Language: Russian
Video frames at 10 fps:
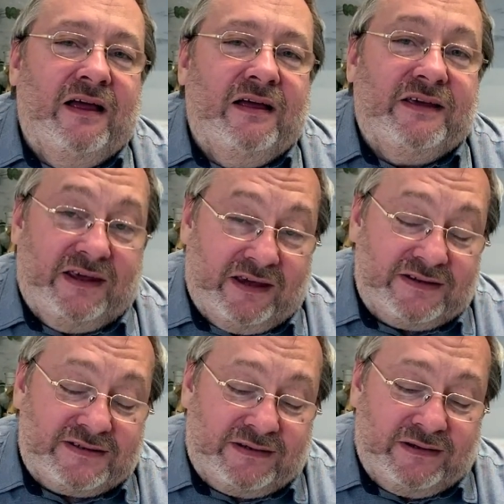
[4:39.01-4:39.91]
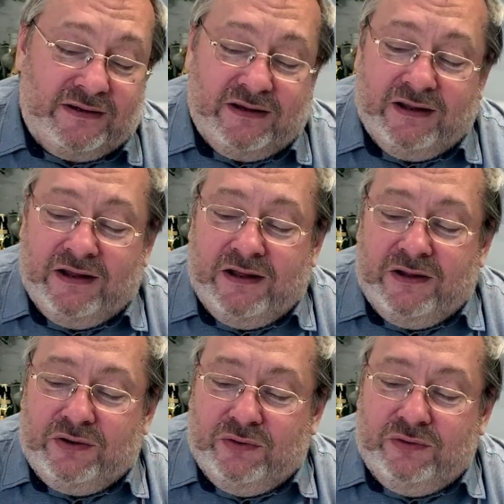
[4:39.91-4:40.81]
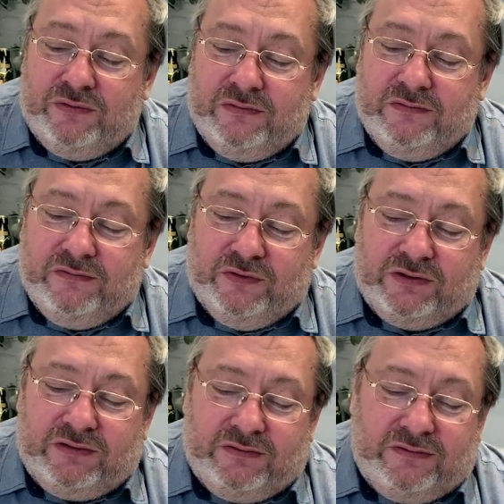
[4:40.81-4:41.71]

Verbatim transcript: хереса. Ну, вот